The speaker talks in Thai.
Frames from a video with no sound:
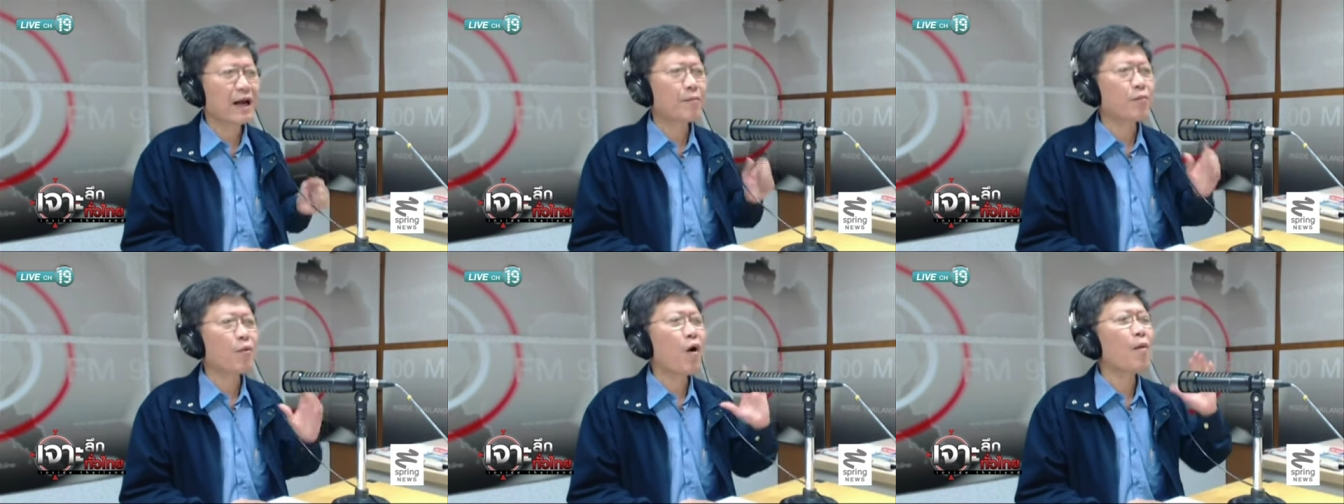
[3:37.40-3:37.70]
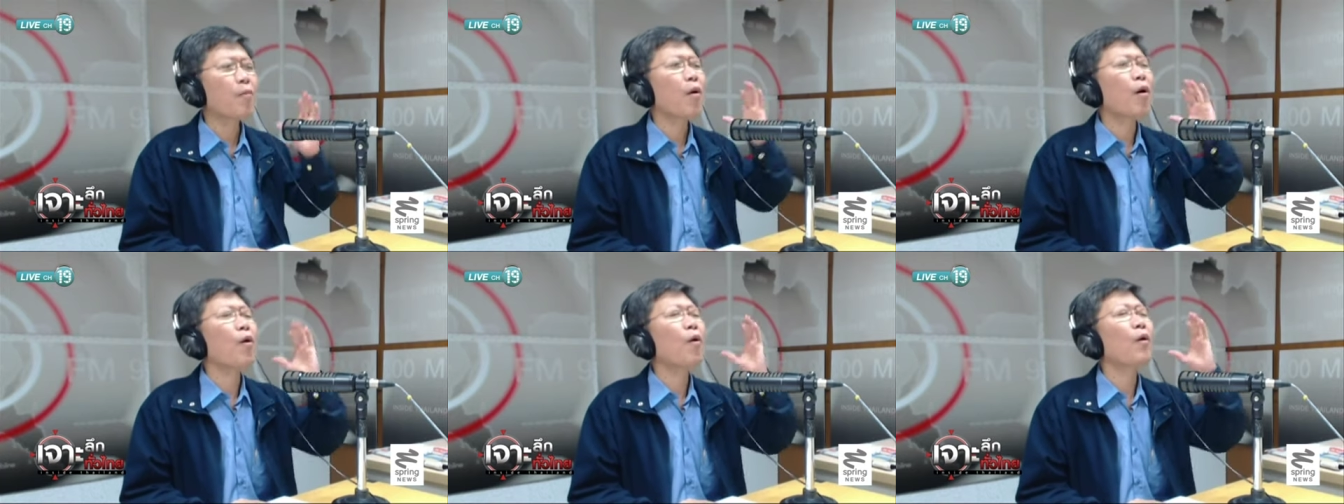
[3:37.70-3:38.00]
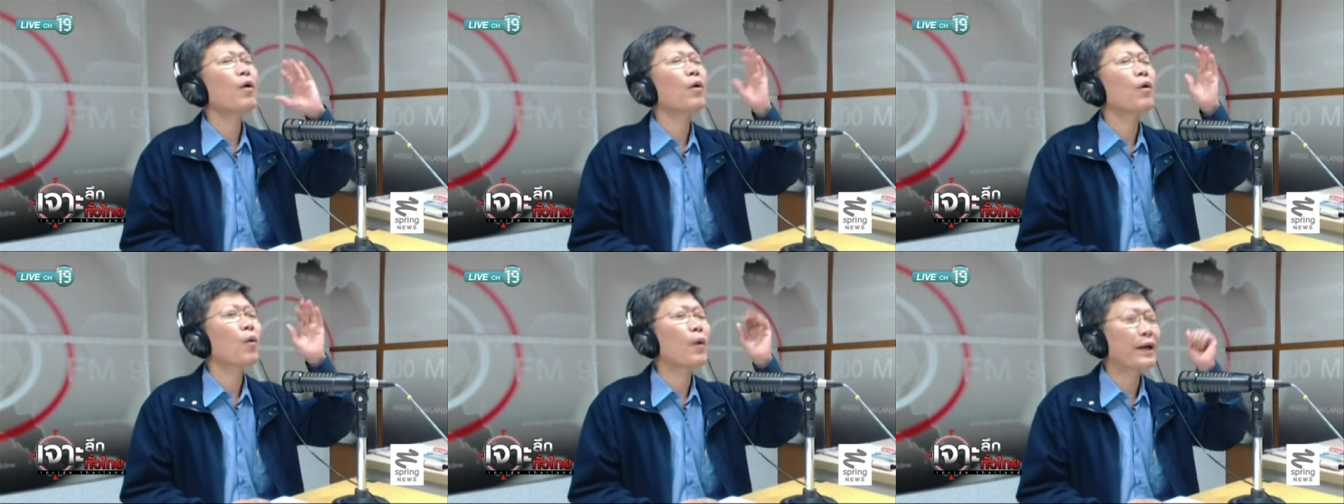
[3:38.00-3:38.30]
สนามกอล์ฟของ
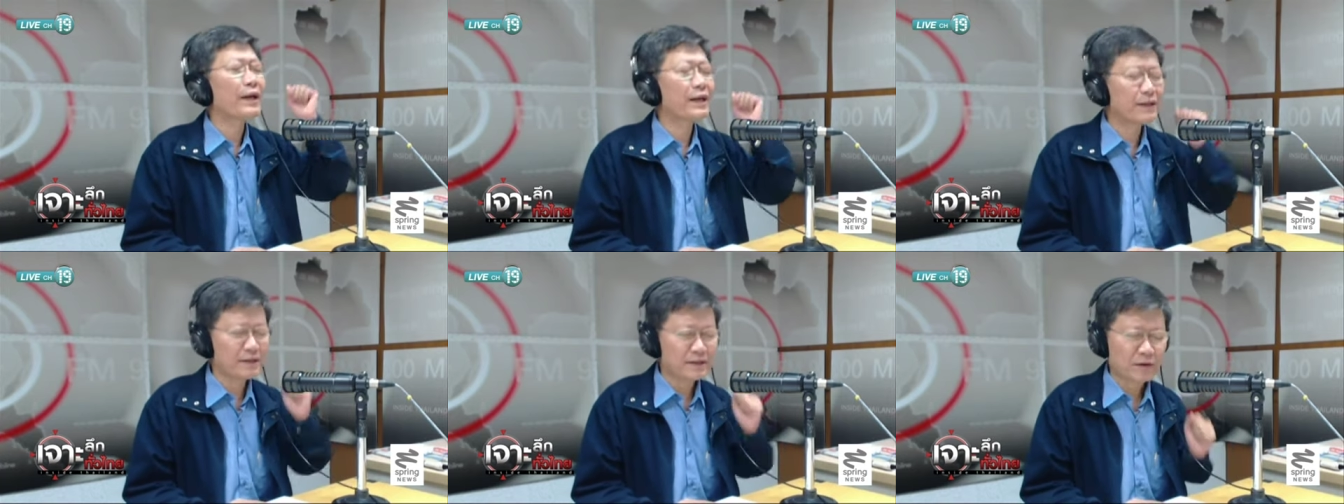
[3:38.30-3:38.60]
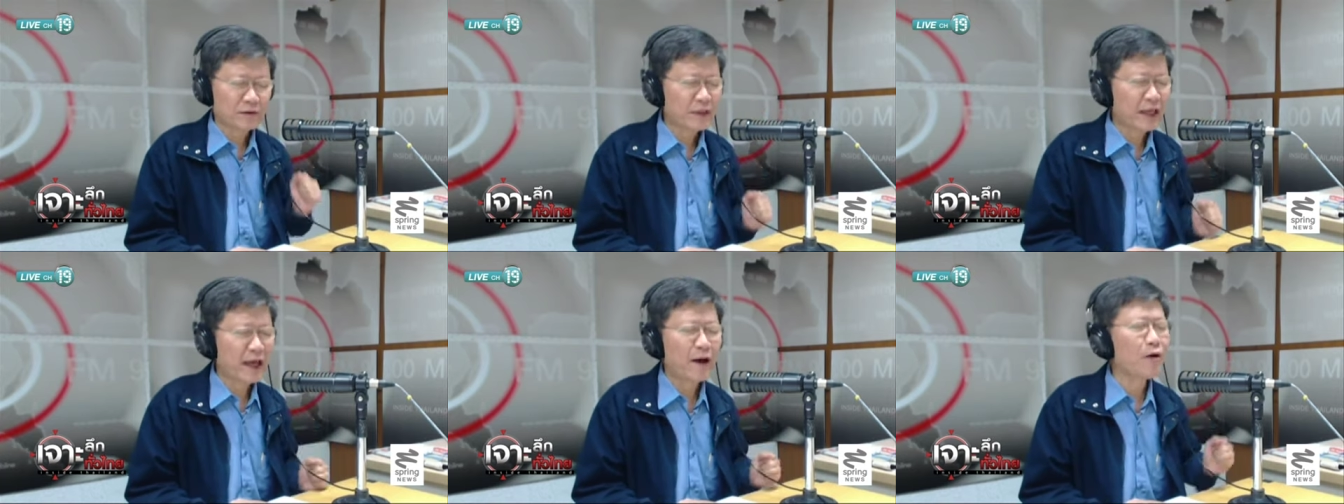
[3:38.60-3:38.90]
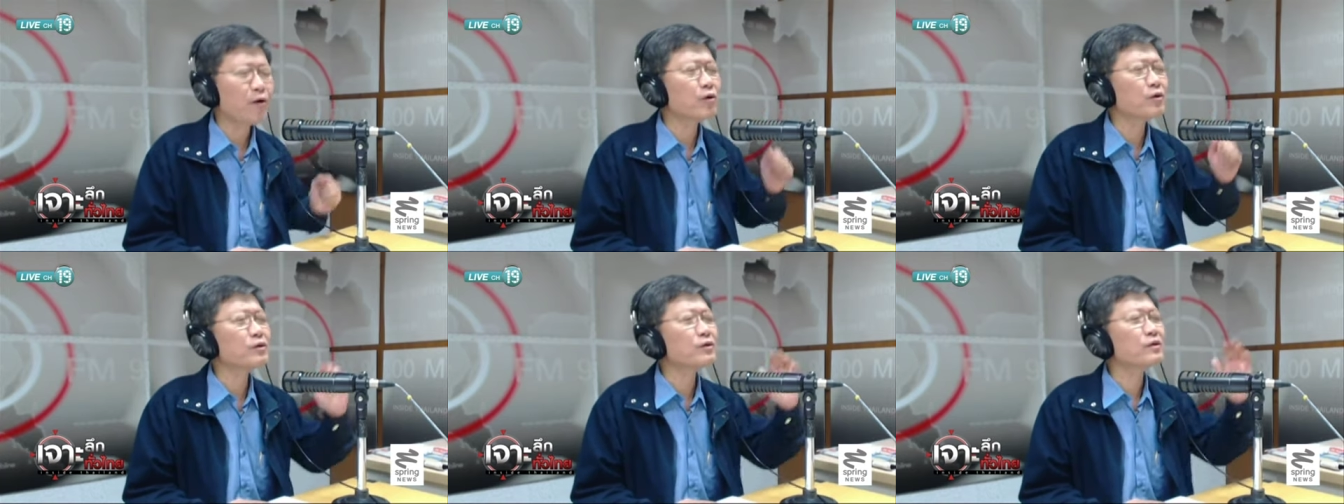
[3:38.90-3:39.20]
คนรวยแถวแถ
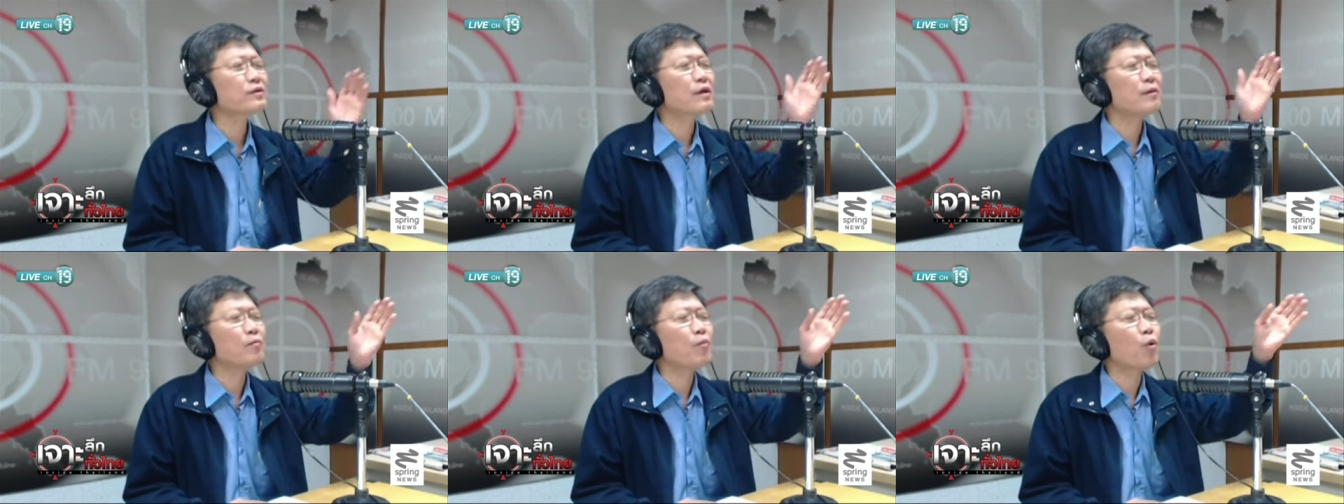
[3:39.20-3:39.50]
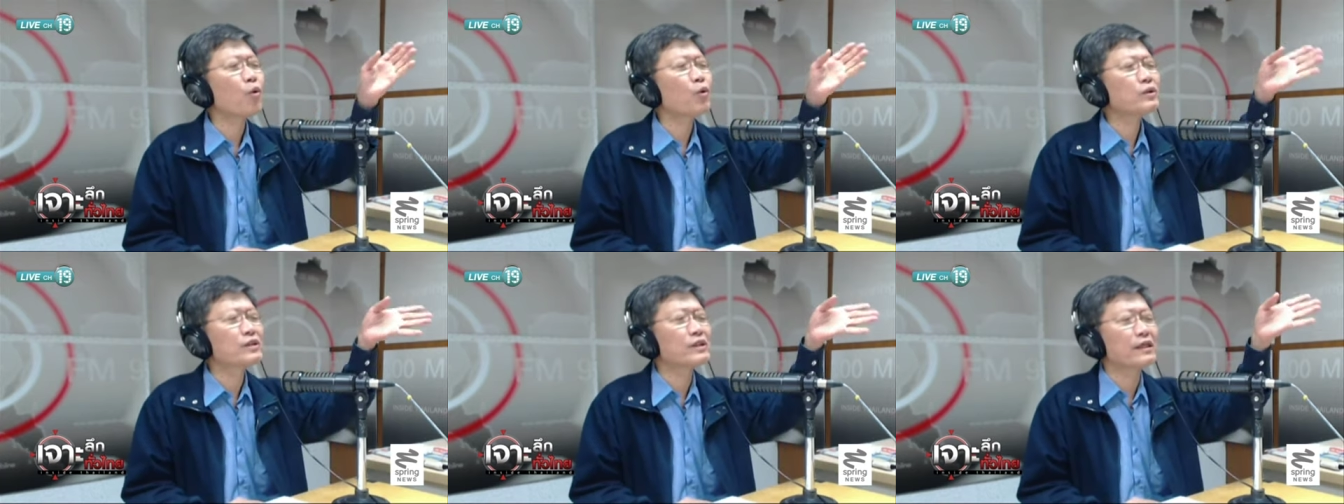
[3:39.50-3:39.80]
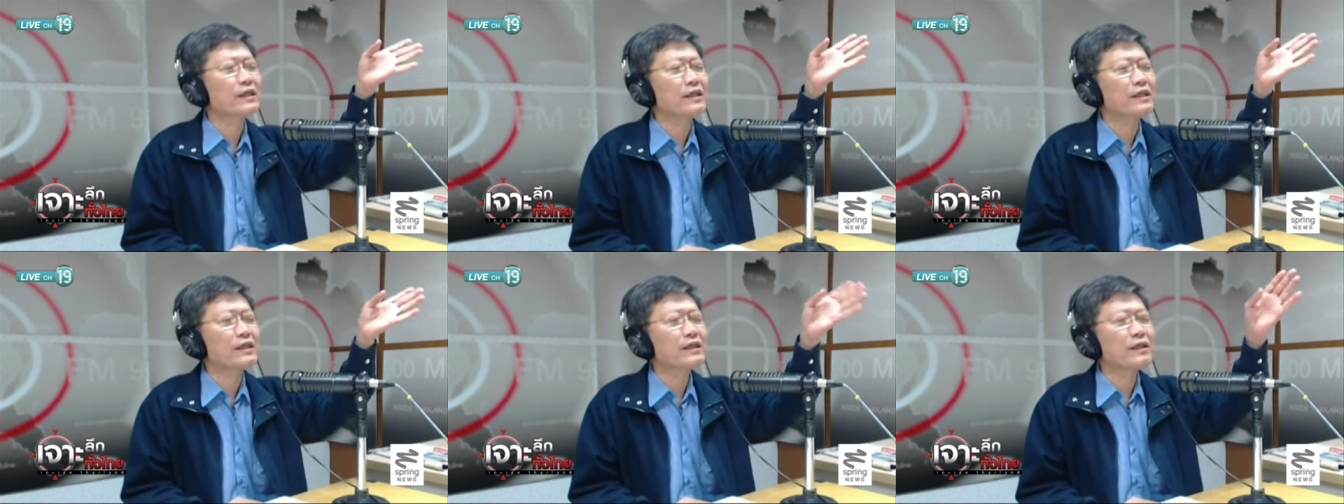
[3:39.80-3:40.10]
วหมู
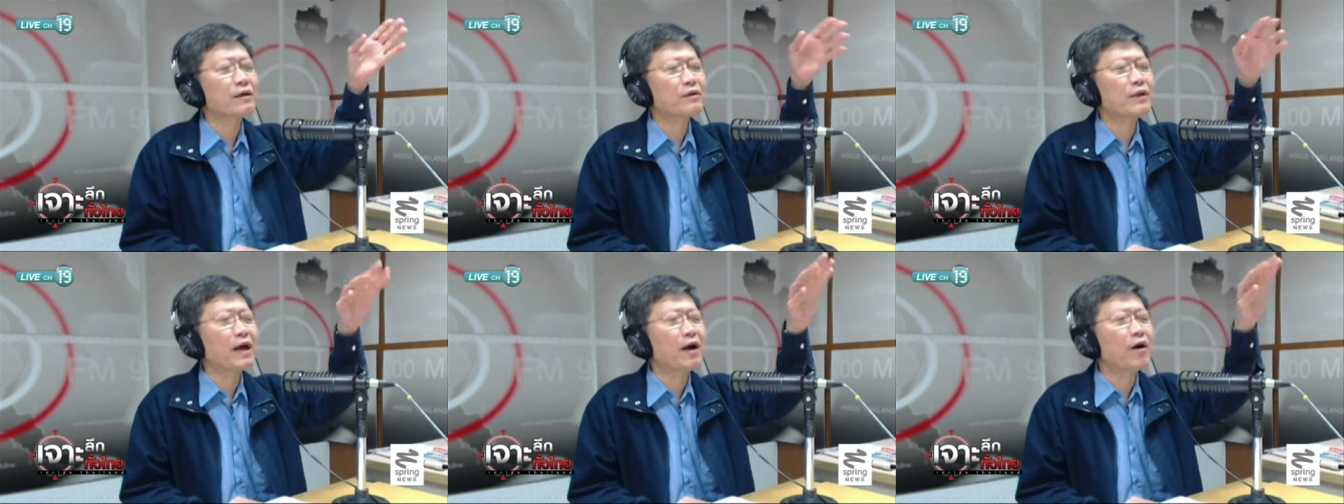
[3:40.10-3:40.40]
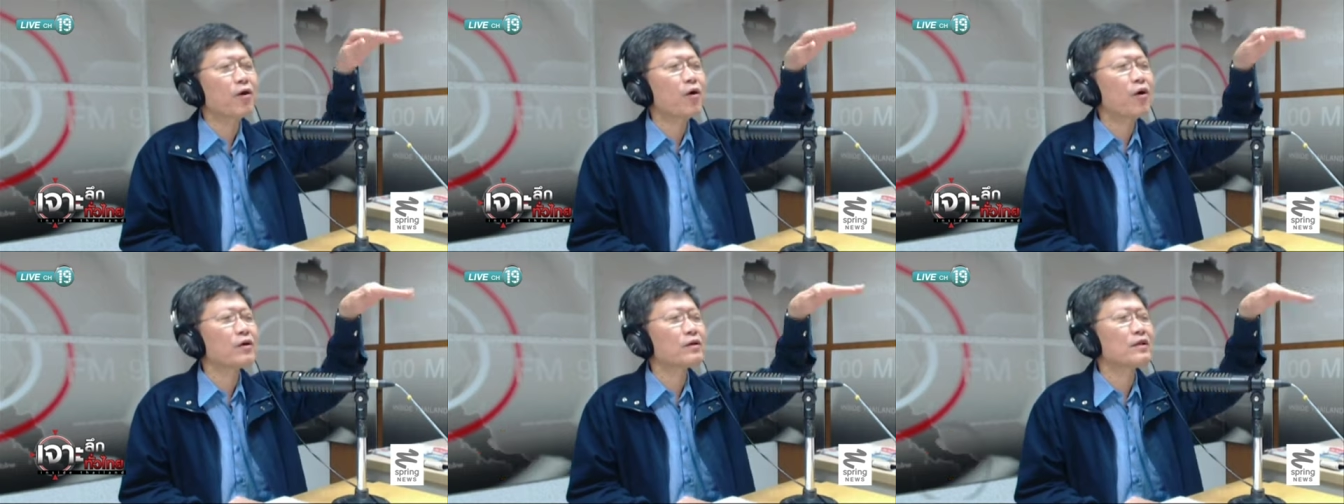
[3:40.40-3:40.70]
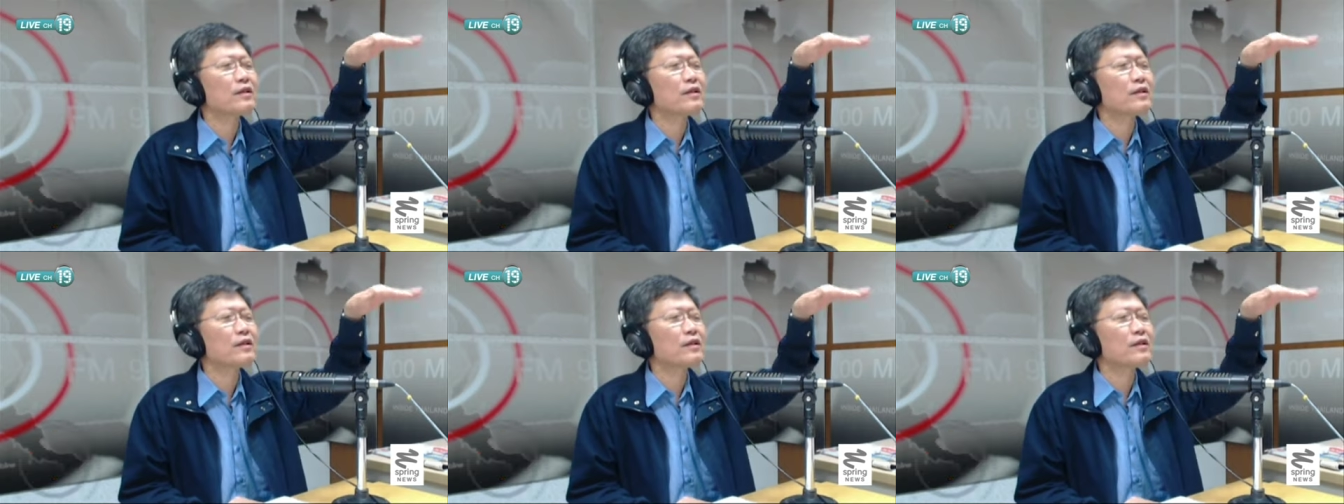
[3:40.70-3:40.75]
สีแถวแถว